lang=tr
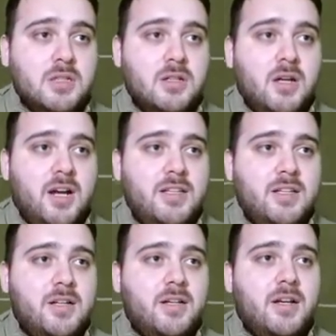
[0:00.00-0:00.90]

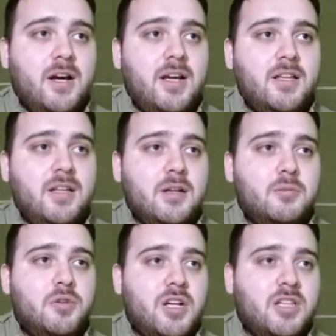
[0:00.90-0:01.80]
Haydi haydi
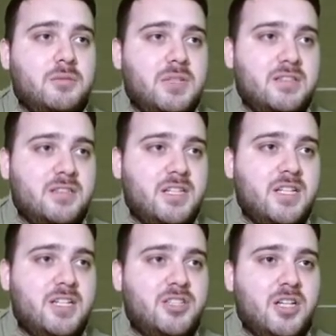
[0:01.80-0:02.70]
Burak Yılmaz
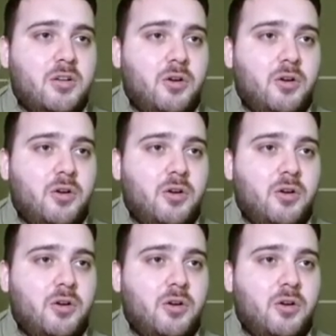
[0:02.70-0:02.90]
geriye çek.